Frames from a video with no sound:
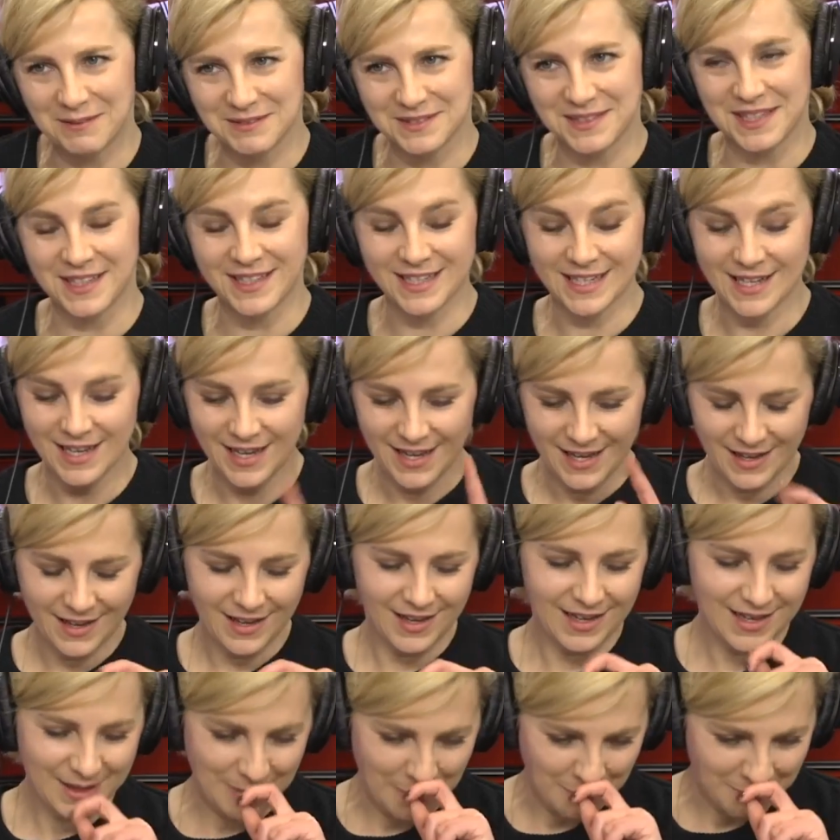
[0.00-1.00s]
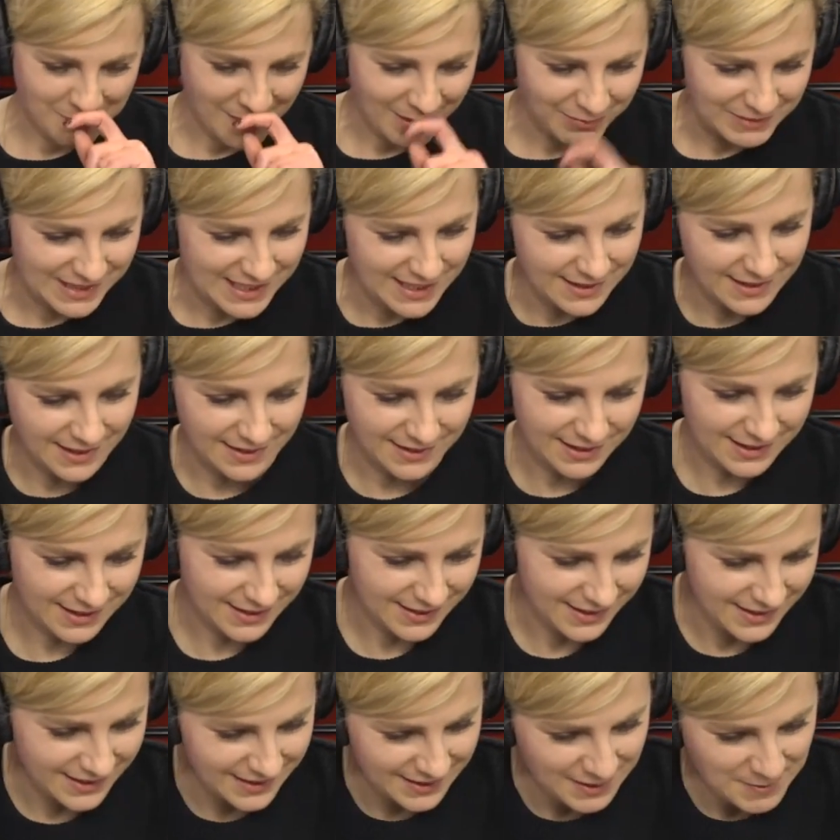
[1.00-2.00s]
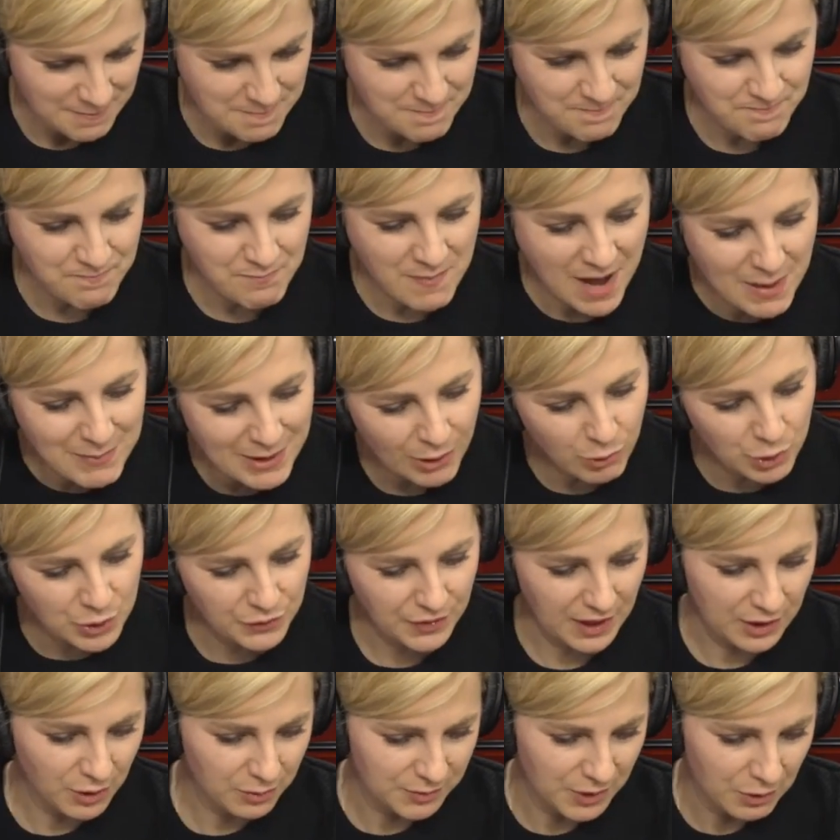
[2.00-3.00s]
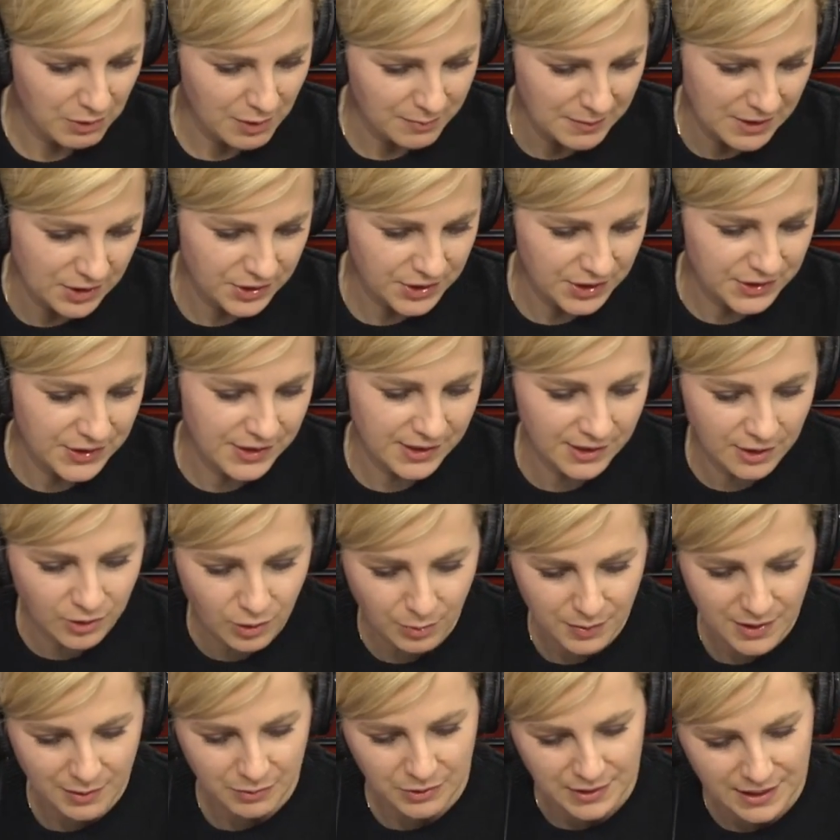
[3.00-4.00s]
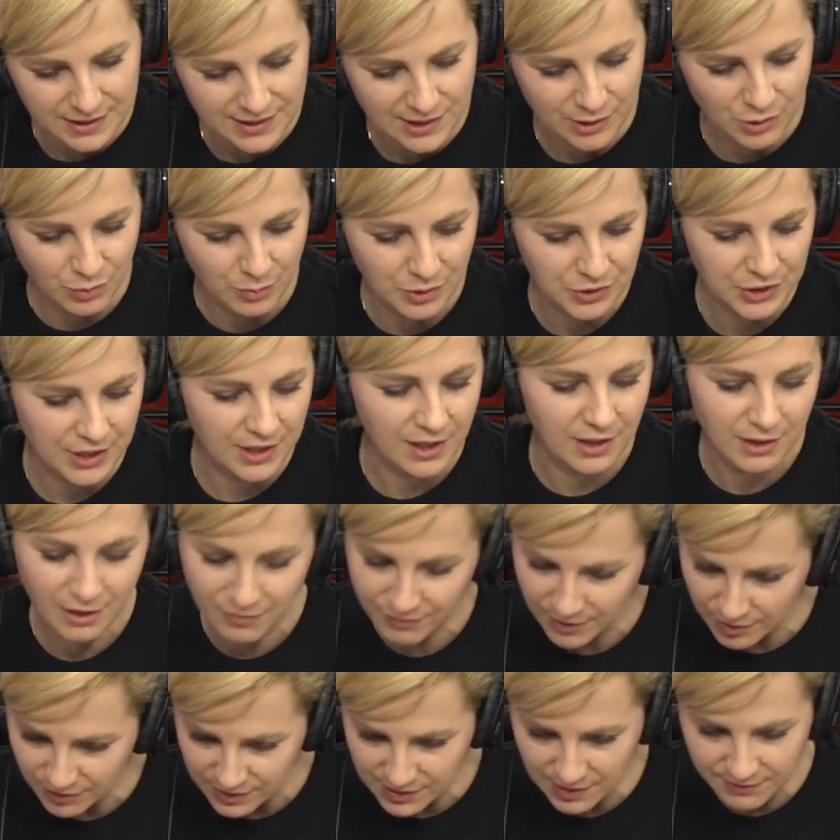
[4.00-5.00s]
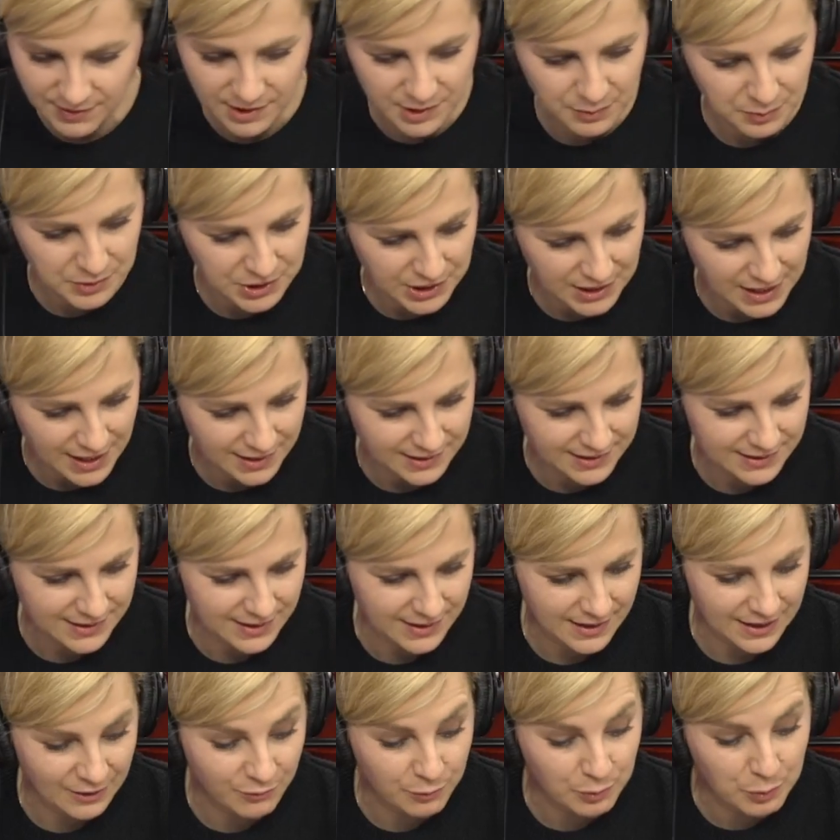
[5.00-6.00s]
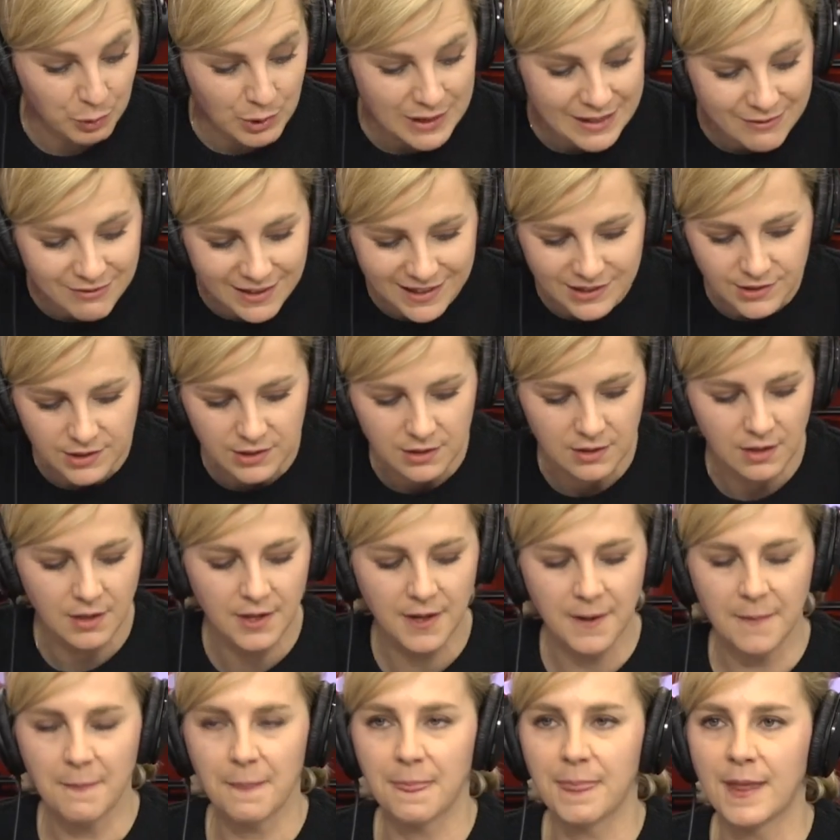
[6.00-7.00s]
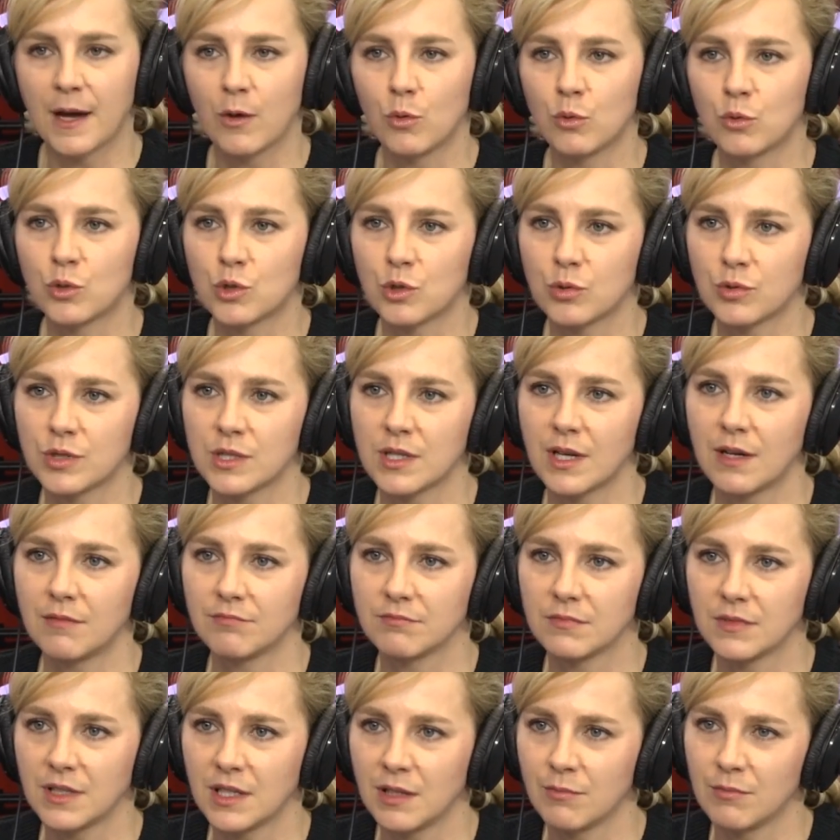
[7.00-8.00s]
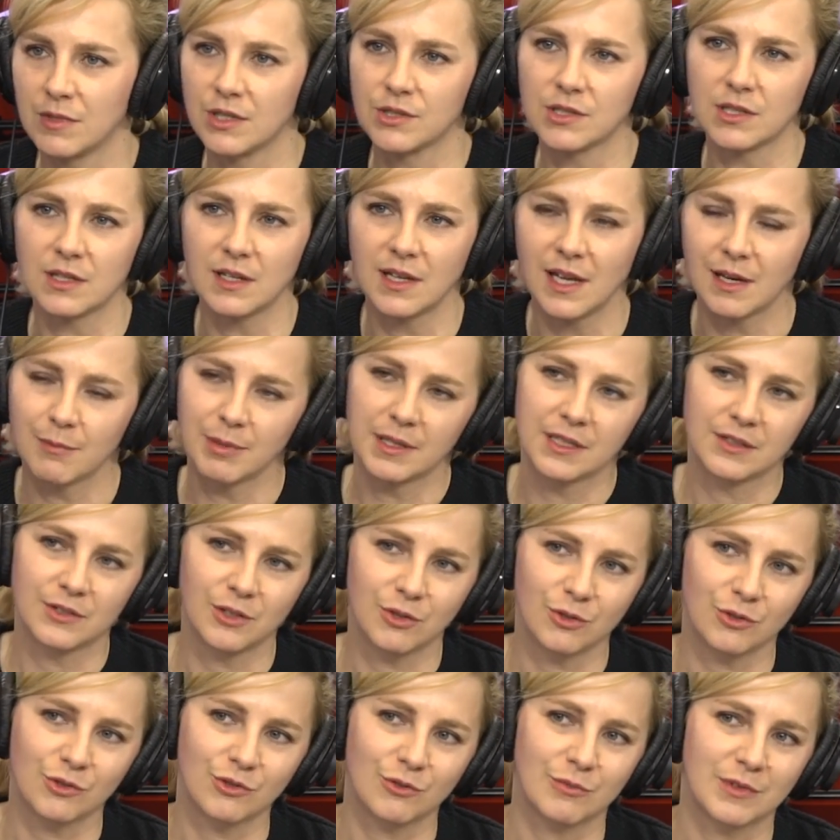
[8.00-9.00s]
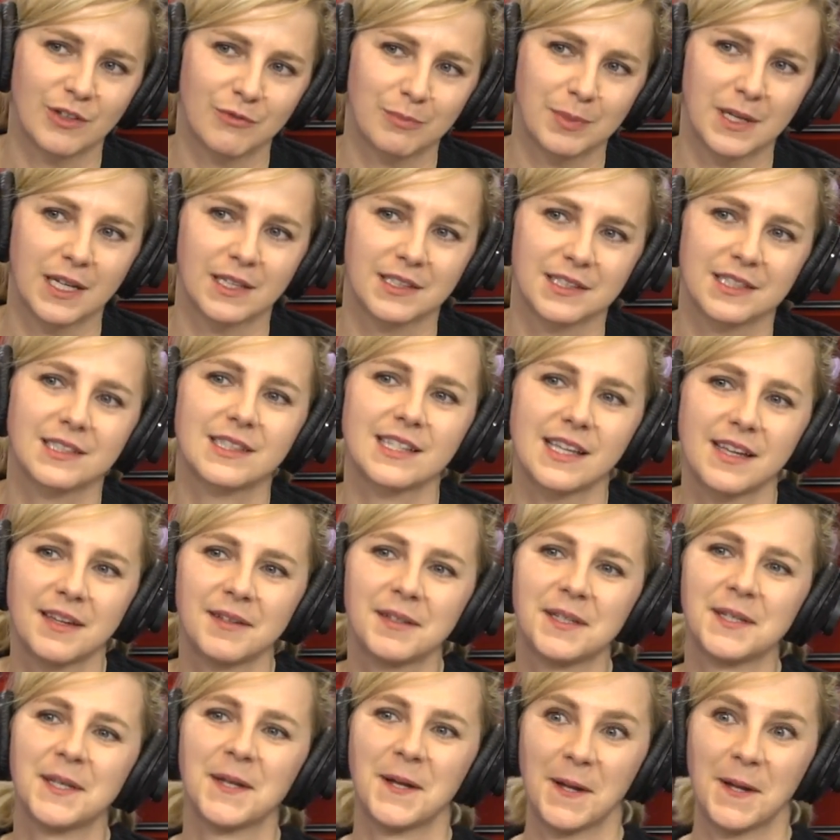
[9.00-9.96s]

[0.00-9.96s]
prawda. E, mam cytat. E, mama uświadomiła mi, że dzięki dobremu jedzeniu można nawiązywać przyjaźnie i wpływać na uczucia i myśli. Jak pani to rozumie? Można rządzić tak?